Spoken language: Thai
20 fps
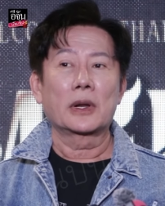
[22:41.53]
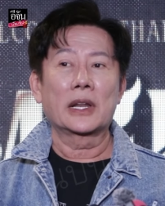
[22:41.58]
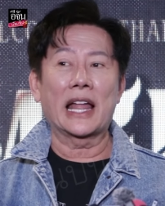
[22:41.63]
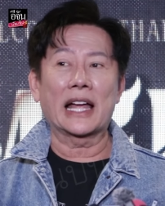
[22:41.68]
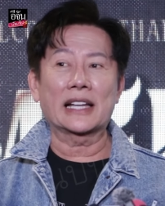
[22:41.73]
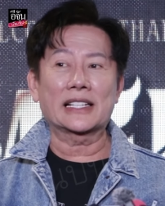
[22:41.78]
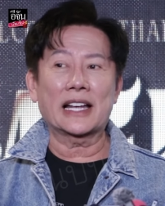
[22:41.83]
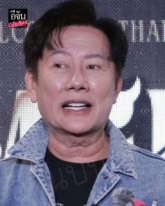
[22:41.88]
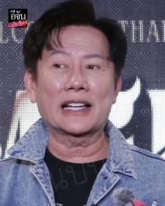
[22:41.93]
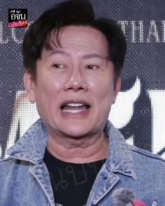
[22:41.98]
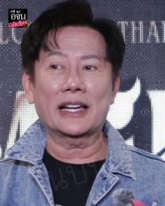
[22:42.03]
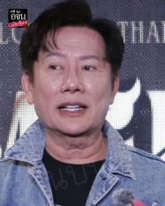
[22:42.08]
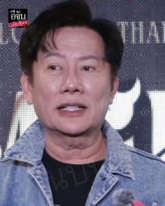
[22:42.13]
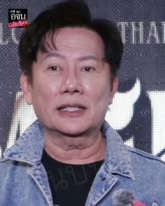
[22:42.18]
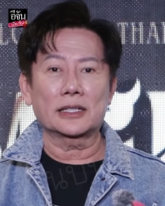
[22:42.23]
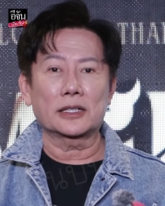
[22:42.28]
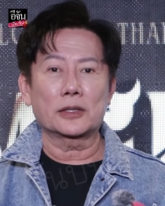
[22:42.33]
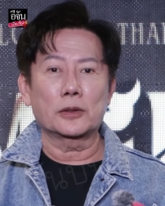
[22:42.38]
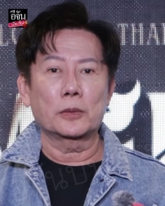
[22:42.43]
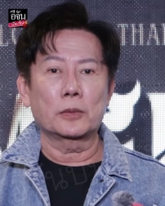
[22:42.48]
หลังจากนั้น
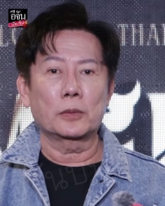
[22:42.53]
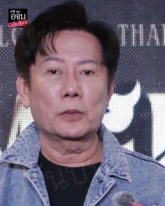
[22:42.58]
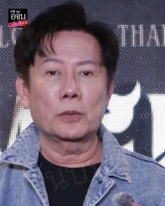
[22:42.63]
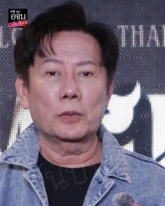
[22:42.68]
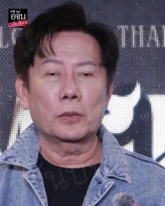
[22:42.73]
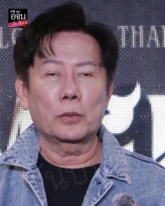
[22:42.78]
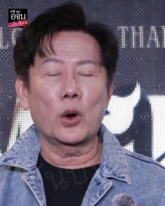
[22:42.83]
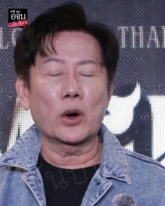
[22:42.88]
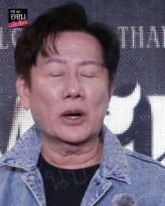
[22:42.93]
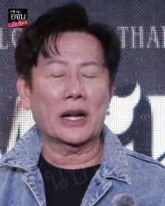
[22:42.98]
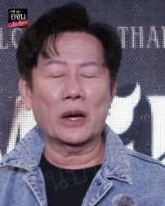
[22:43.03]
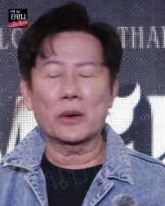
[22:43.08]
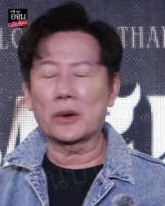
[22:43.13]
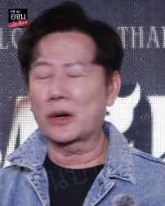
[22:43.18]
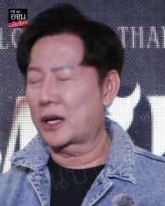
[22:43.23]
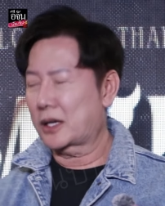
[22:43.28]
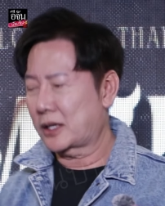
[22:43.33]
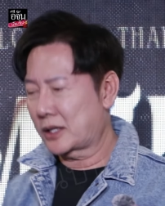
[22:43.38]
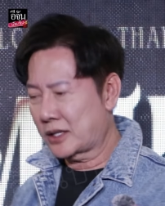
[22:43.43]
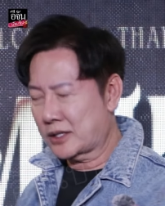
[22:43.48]
พวกเรา
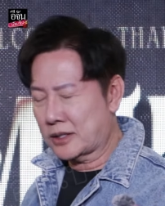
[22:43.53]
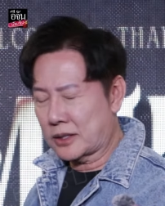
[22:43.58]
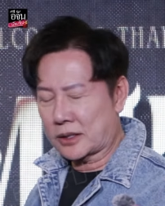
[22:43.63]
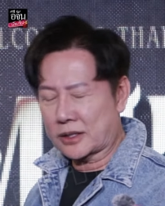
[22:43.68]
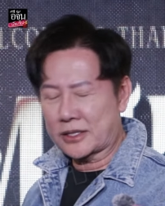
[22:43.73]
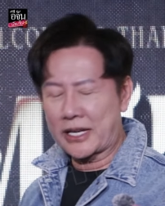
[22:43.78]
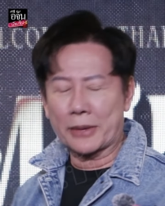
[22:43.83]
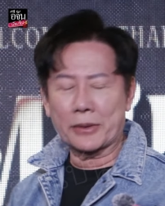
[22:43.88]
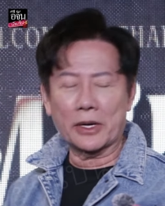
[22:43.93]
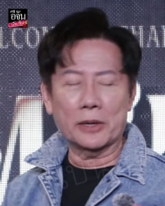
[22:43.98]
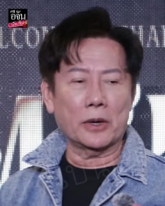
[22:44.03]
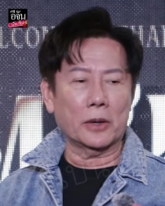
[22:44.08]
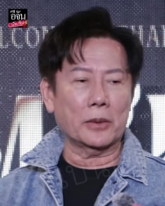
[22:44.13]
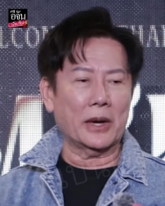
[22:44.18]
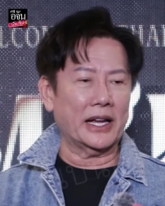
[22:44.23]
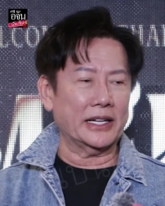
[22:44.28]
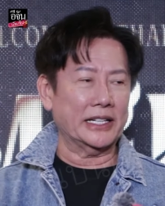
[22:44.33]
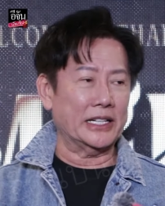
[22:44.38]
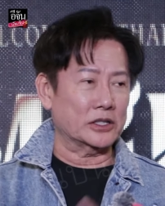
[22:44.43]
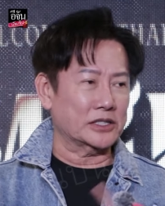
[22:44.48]
แชมป์ก็บอก
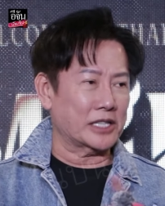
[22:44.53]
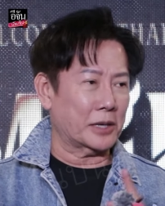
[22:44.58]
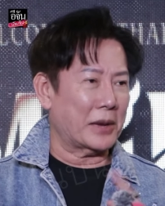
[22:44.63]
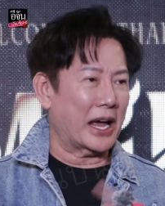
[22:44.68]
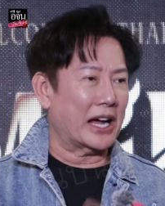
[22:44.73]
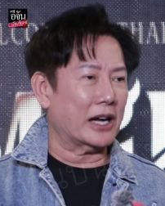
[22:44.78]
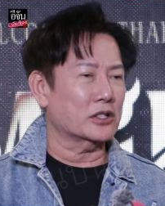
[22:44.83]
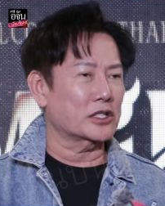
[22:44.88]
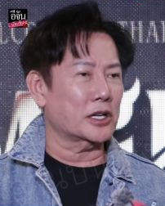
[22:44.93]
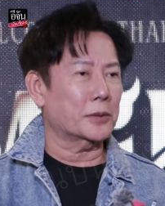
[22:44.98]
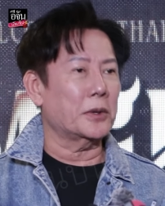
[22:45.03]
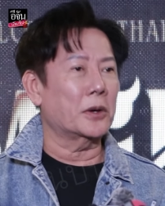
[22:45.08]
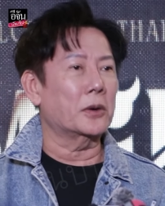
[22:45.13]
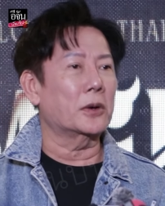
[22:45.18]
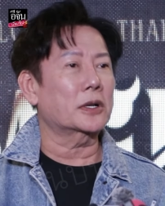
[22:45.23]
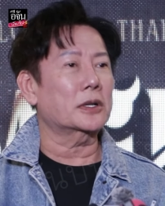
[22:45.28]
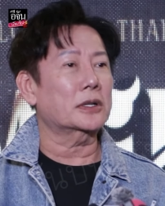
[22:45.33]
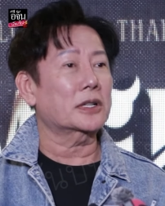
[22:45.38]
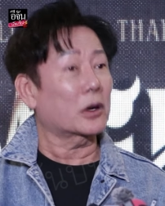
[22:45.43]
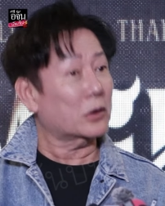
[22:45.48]
ว่าเดี๋ยวสักพักเขาจะโพ
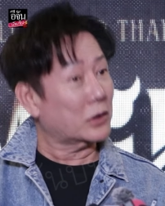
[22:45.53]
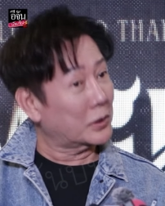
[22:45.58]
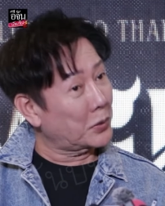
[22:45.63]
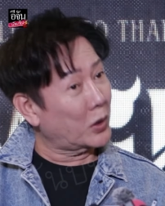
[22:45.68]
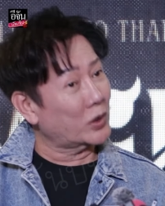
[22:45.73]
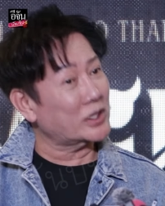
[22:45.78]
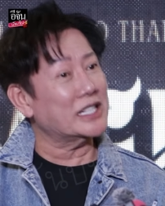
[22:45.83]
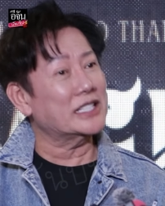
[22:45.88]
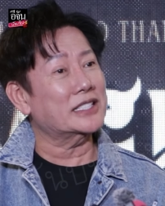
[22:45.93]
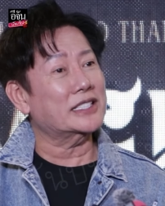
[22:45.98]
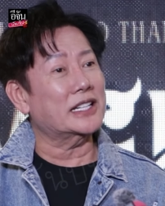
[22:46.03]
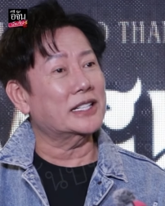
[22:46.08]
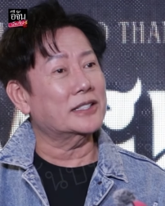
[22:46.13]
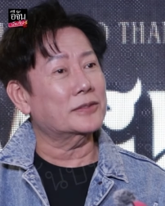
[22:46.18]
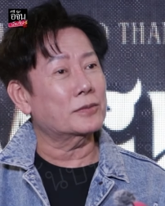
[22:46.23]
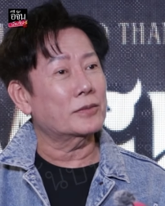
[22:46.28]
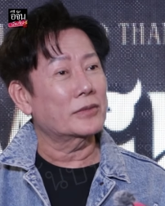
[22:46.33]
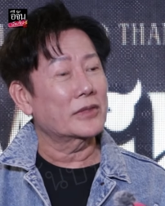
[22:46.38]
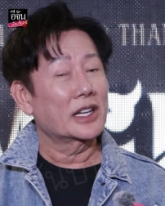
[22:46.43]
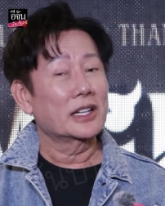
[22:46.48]
สเขาก็โพสจริ
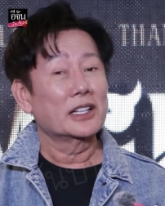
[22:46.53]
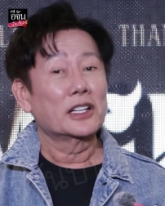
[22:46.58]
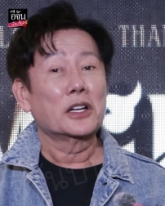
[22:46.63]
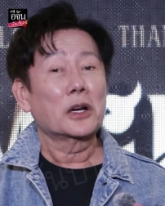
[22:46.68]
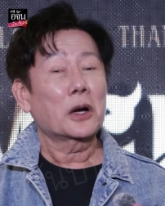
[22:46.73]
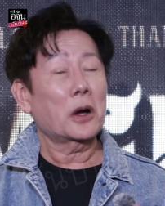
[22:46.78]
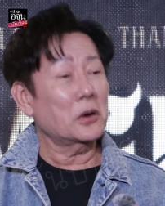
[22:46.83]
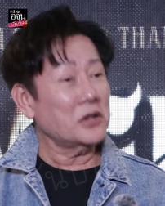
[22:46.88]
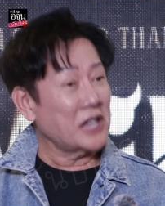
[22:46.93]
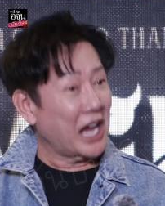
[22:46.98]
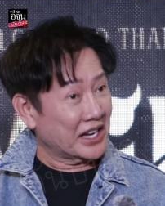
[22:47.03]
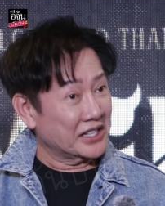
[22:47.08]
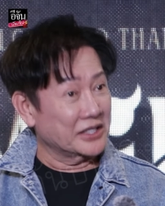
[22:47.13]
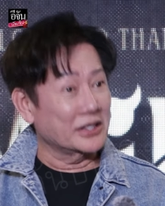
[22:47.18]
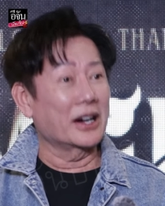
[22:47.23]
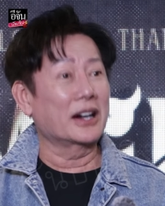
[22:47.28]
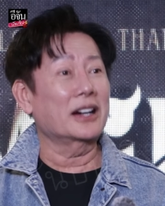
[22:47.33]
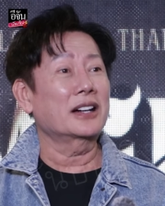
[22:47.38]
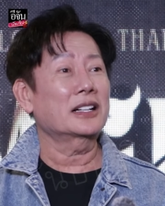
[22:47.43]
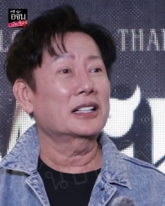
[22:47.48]
งๆเขาใหญ่
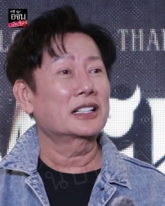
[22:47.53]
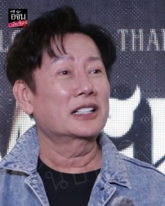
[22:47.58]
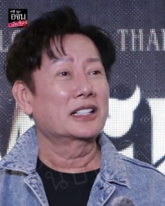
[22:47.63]
เนาะ